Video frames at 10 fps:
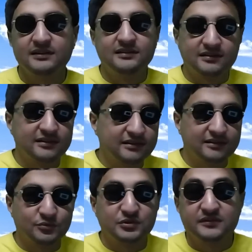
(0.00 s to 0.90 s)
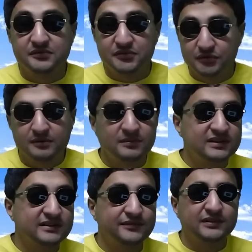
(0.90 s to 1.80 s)
الانترنت والتلفزيون
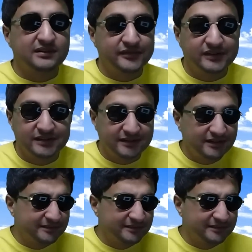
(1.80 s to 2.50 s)
المصري الفتره اللي فاتت دي